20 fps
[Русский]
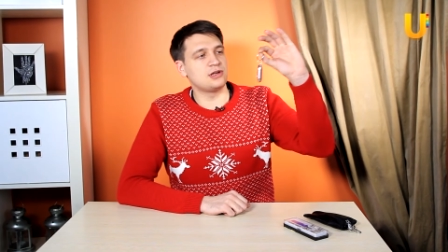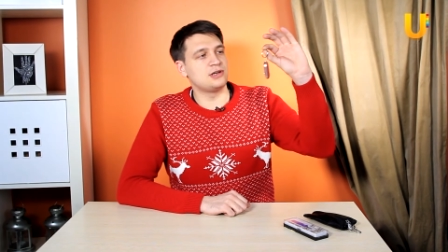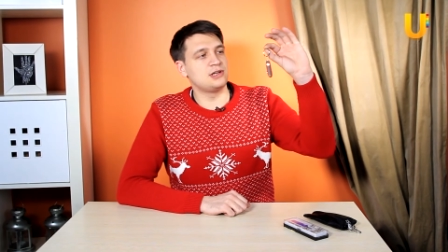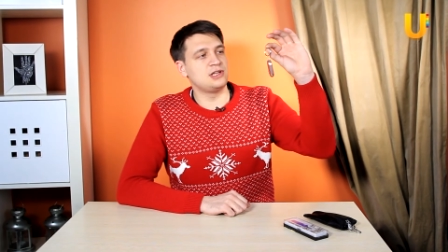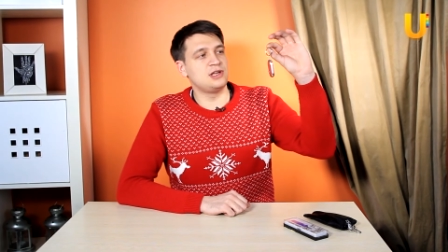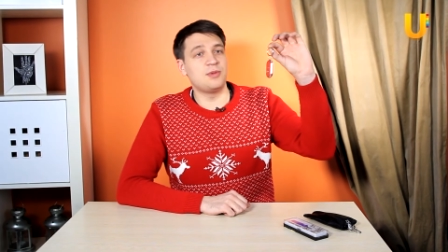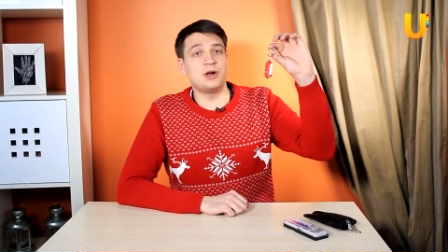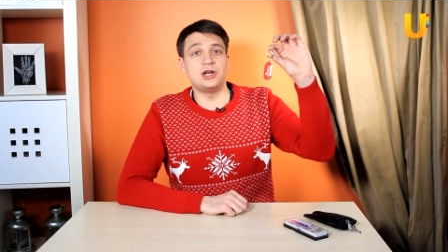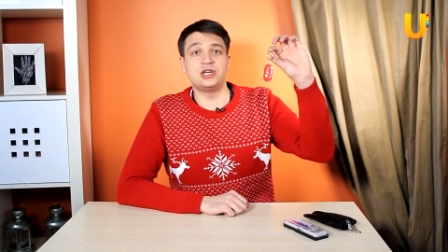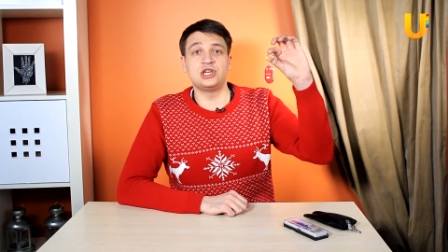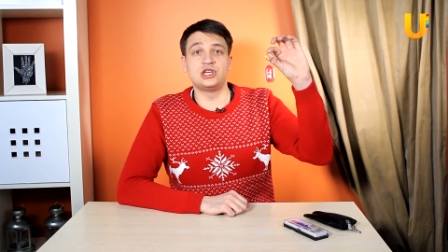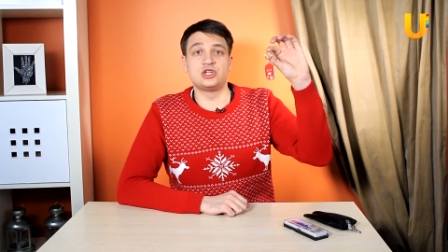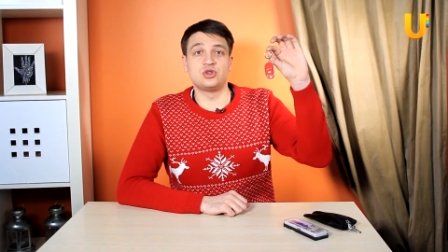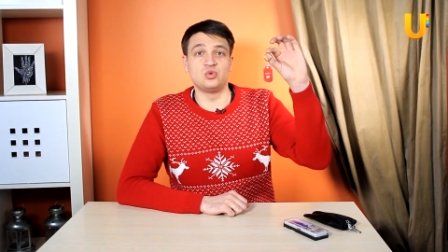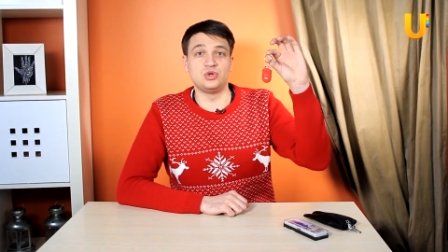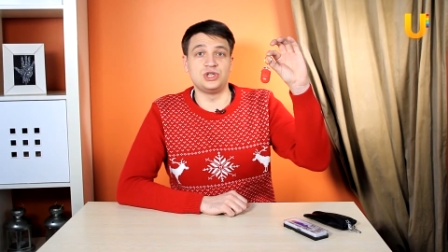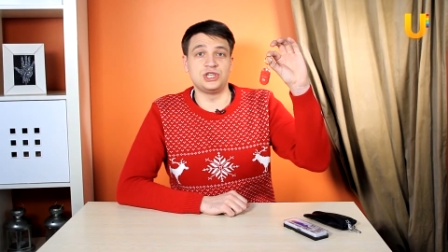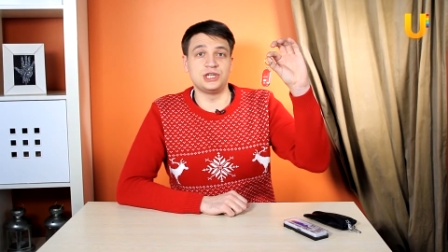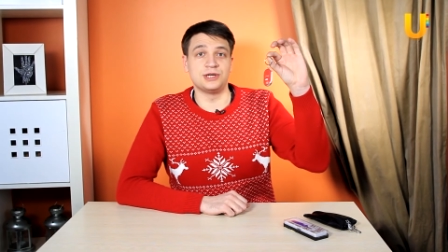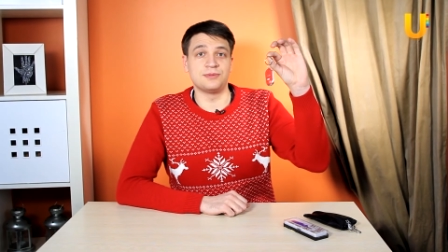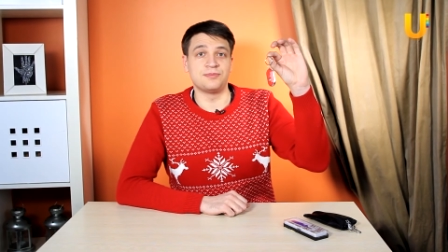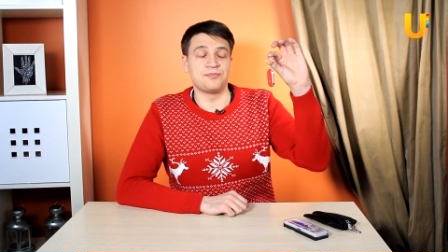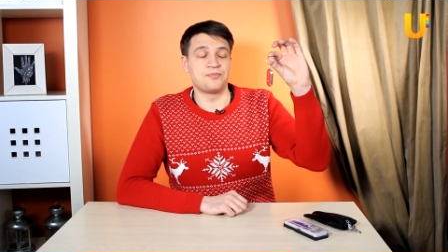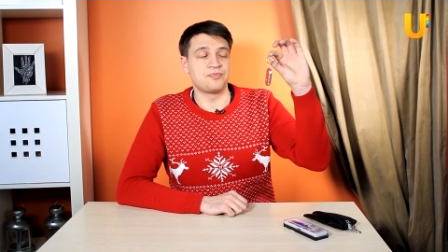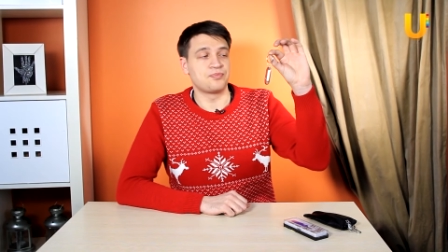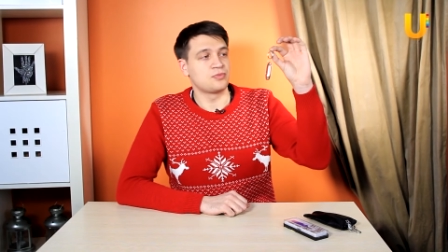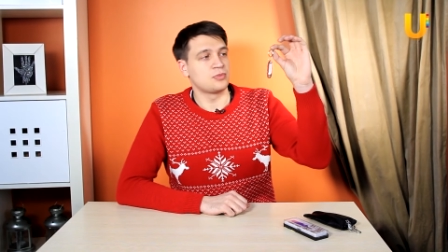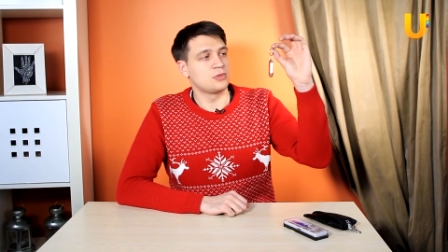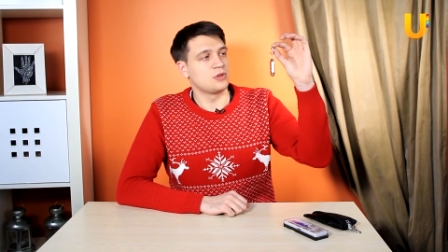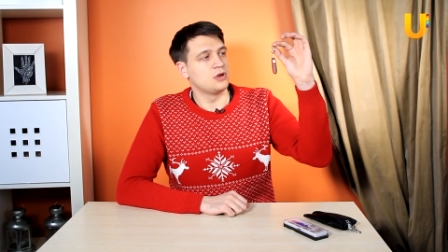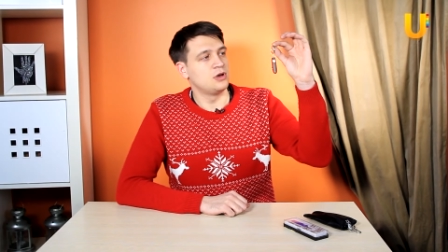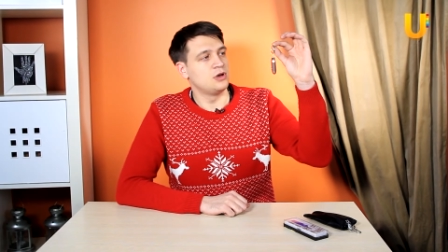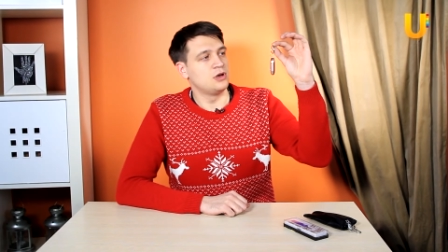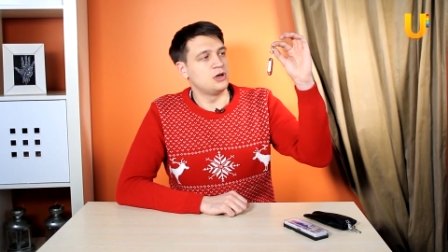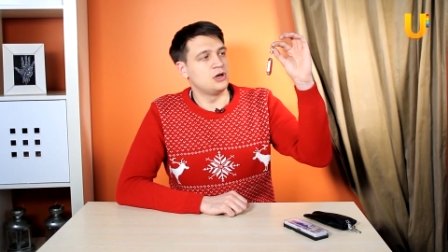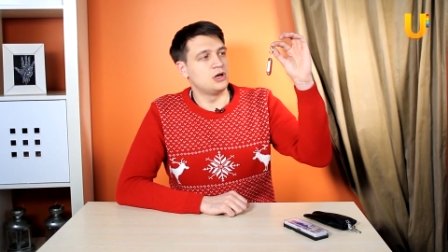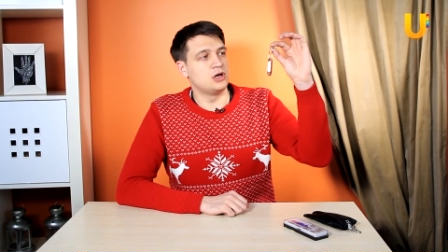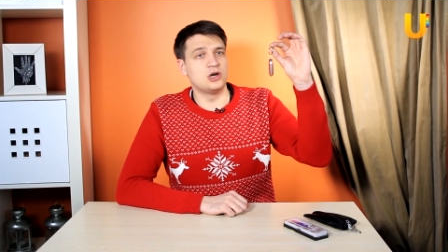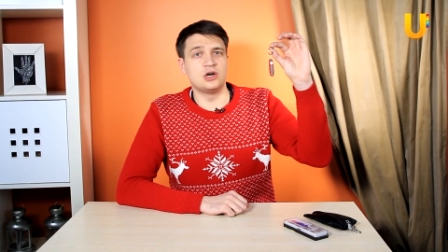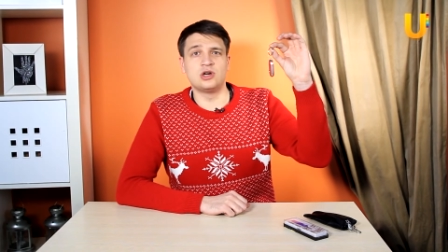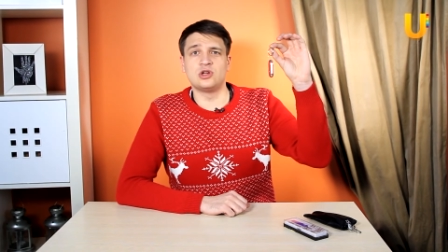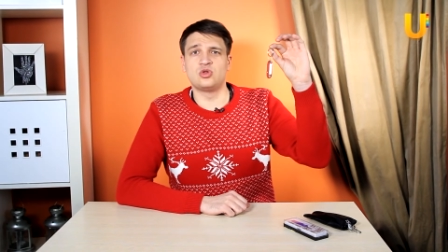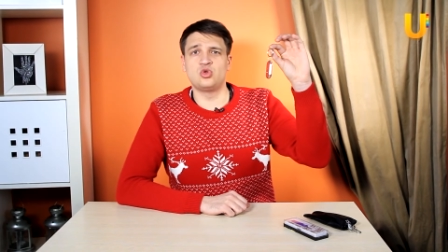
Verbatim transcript: небольшие штучки. Э,